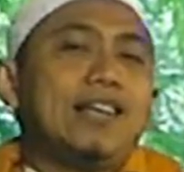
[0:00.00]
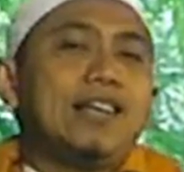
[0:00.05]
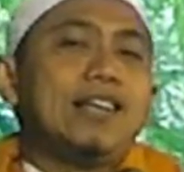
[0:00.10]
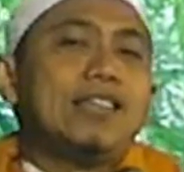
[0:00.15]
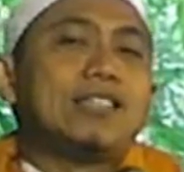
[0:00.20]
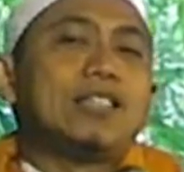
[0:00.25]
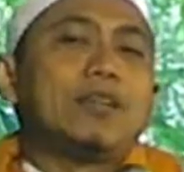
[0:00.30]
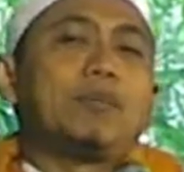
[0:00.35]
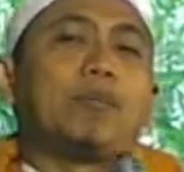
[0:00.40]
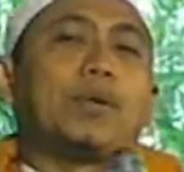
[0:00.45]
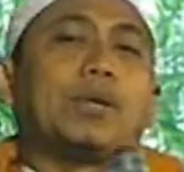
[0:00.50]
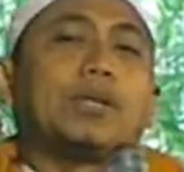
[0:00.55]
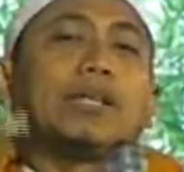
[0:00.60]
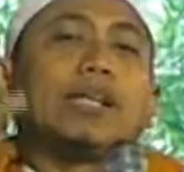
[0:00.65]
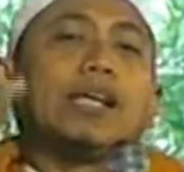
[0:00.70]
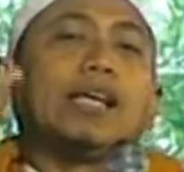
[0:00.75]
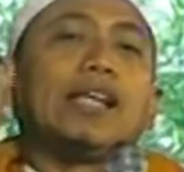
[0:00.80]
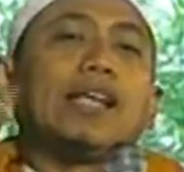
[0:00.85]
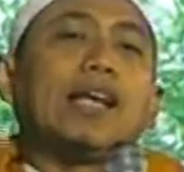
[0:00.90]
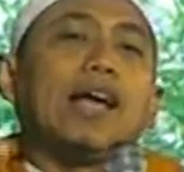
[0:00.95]

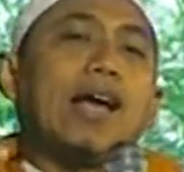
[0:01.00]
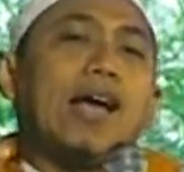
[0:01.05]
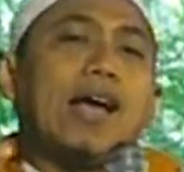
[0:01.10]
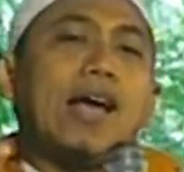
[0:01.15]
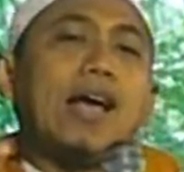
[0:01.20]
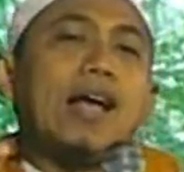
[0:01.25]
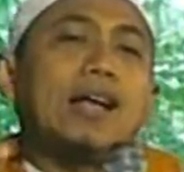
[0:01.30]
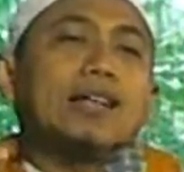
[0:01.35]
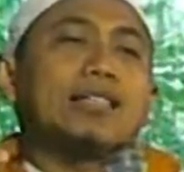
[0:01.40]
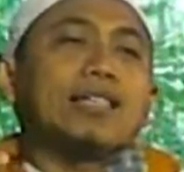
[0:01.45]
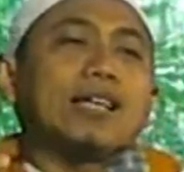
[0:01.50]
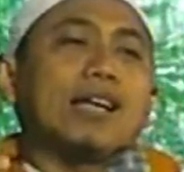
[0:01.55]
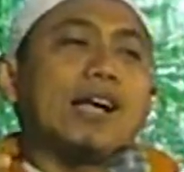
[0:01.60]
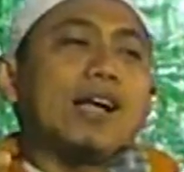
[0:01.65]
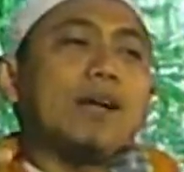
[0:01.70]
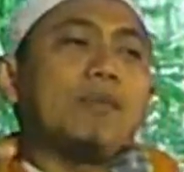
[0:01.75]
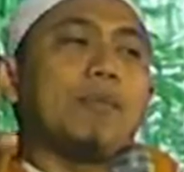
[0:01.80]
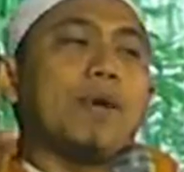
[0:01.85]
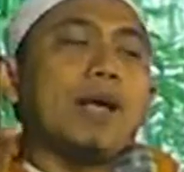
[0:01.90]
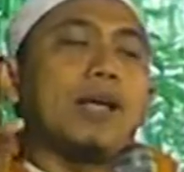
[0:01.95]
sepertinya
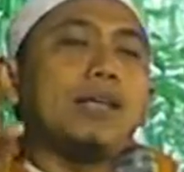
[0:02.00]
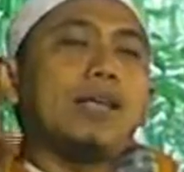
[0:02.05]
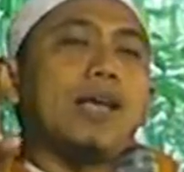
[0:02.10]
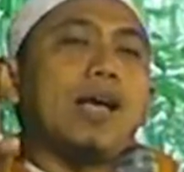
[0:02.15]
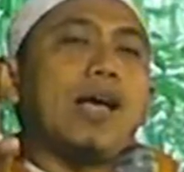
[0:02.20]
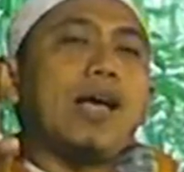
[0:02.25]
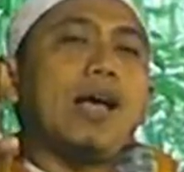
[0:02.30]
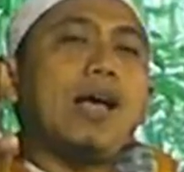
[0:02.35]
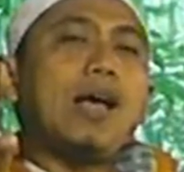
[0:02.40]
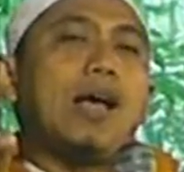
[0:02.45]
ceramahnya